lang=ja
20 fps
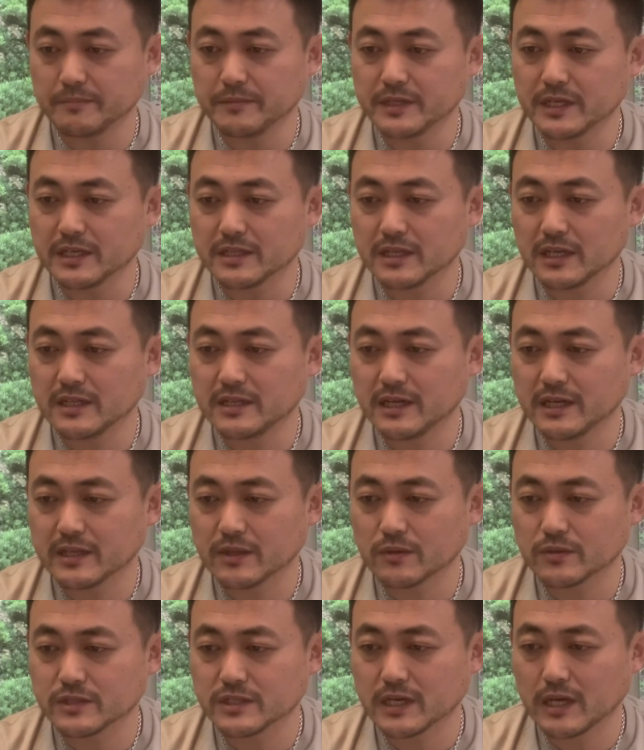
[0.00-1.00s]
右手左
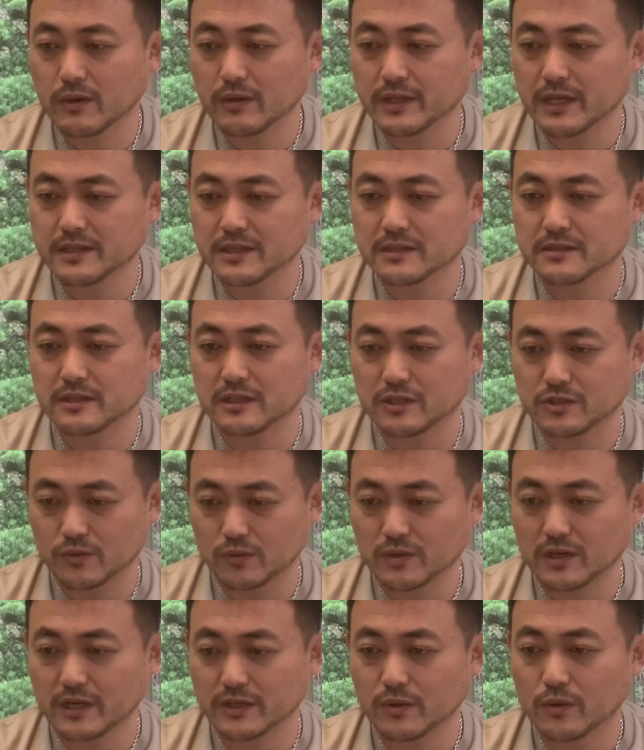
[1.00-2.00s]
手の違いは何だったでしょ
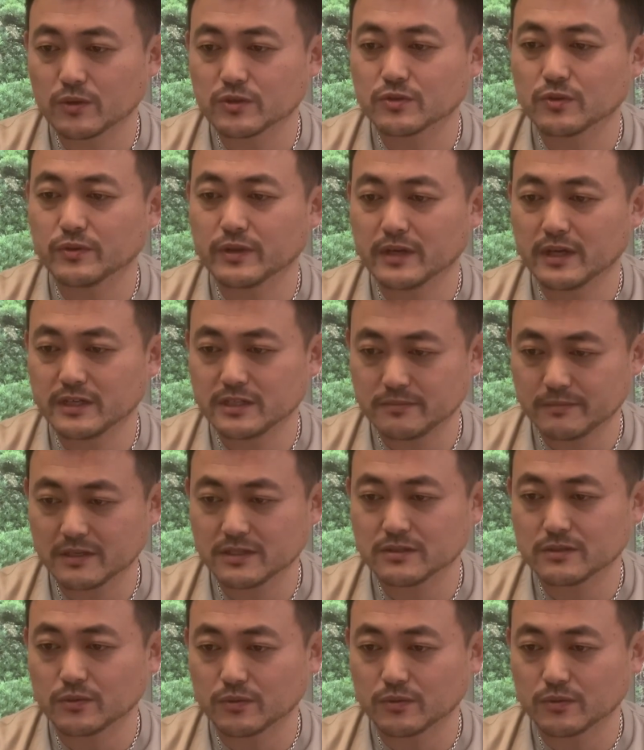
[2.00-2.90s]
うかよろしくお願いします。